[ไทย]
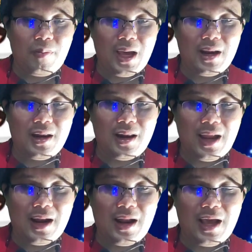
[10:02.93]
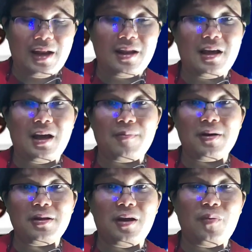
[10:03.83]
กพันล้านล้านนะครับ
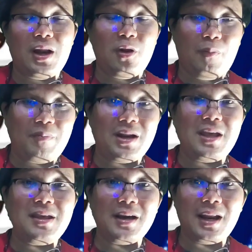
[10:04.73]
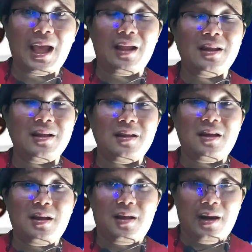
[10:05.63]
ก็ถือว่าลบมาได้เยอะละ
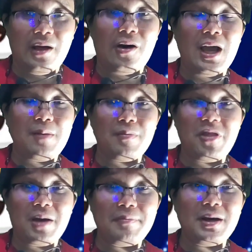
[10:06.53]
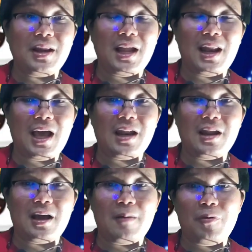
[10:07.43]
รอให้สักหมื่นล้าน ล้าน
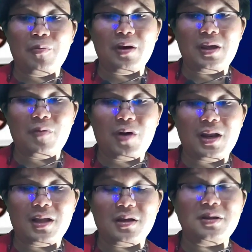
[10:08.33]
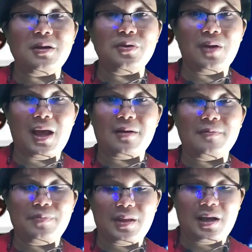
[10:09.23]
นะครับผมก็คิดว่าน่าจะถึงอยู่แหละ
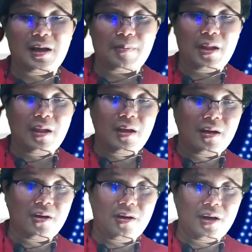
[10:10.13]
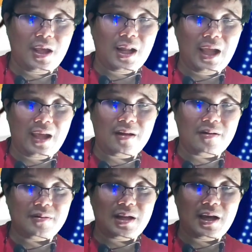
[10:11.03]
นะครับก็เห็นแล้ว
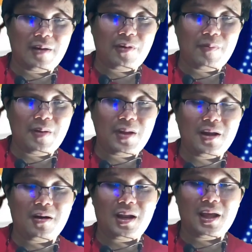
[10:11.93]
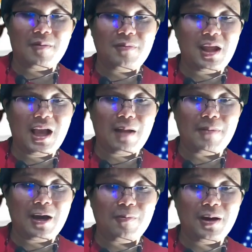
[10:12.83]
นะครับว่า Baby d o อสเนี่ยมีการ
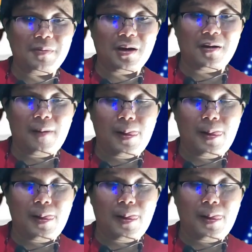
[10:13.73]
เผาเพิ่มก็